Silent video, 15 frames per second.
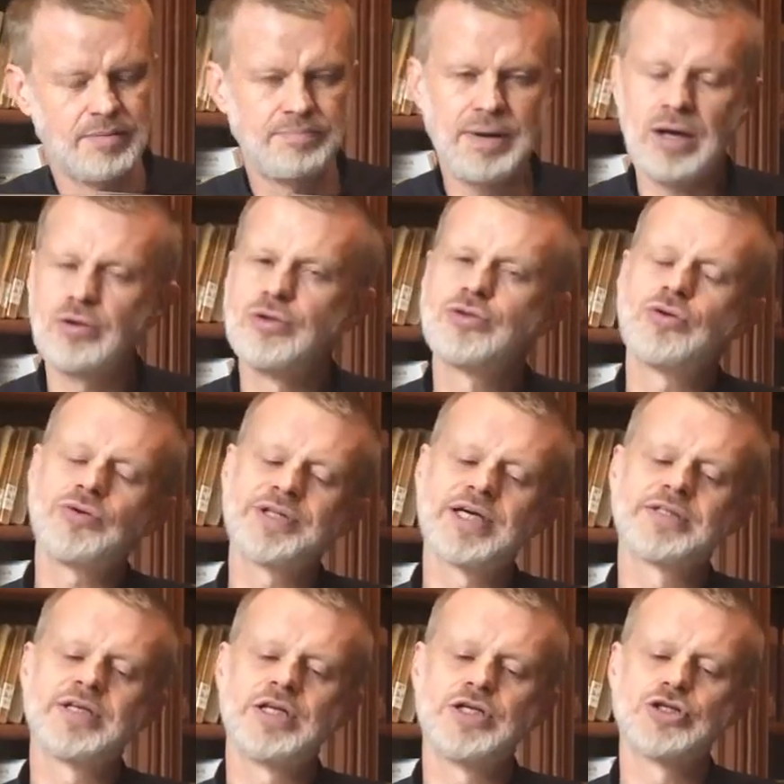Par le don
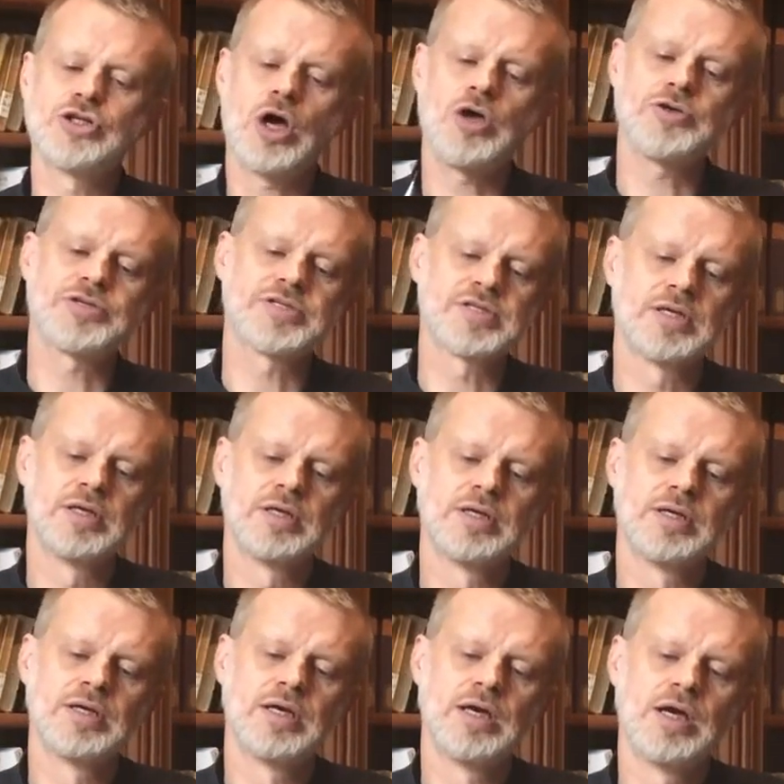d'intelligence,
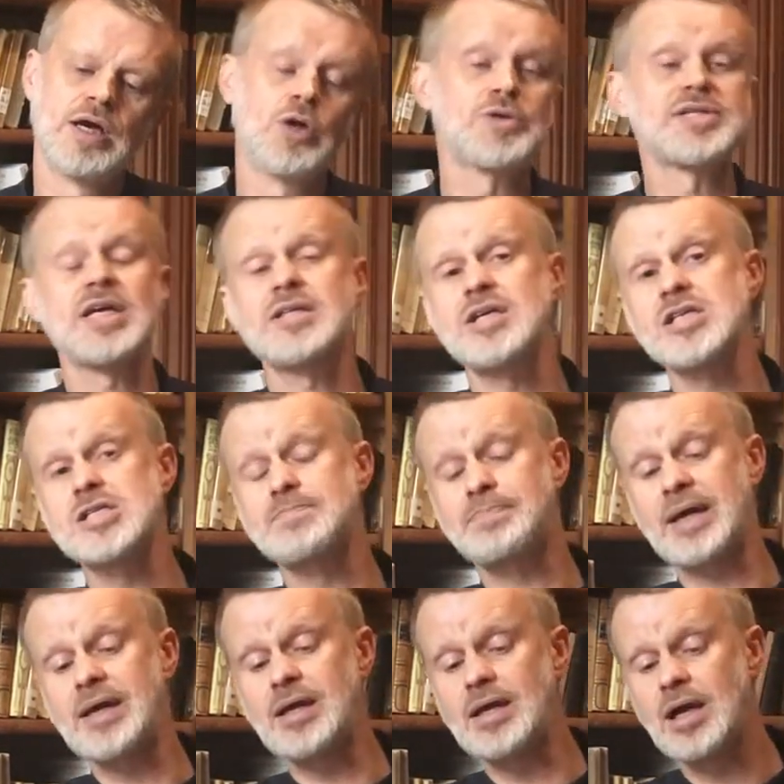le
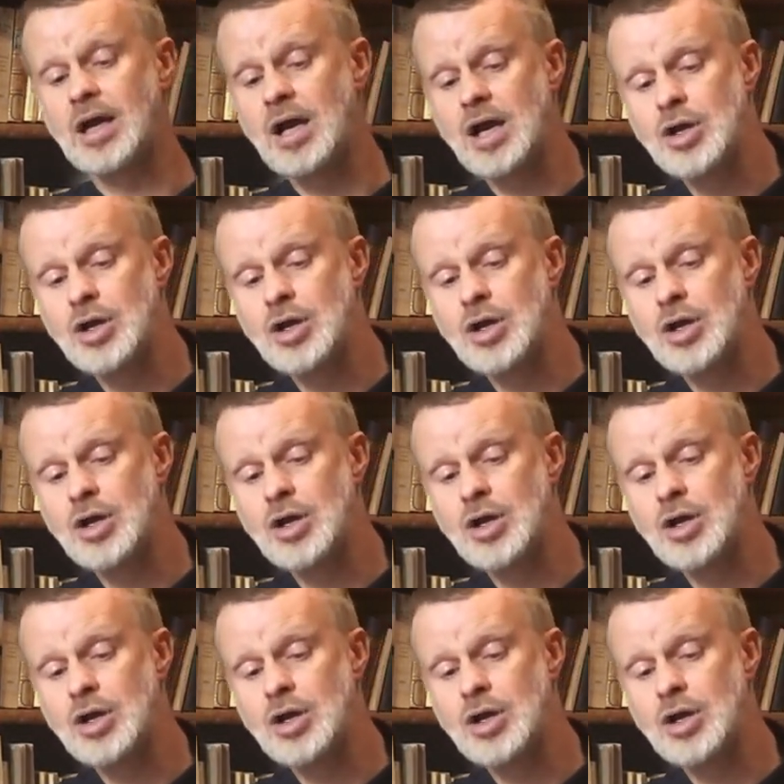Saint-Esprit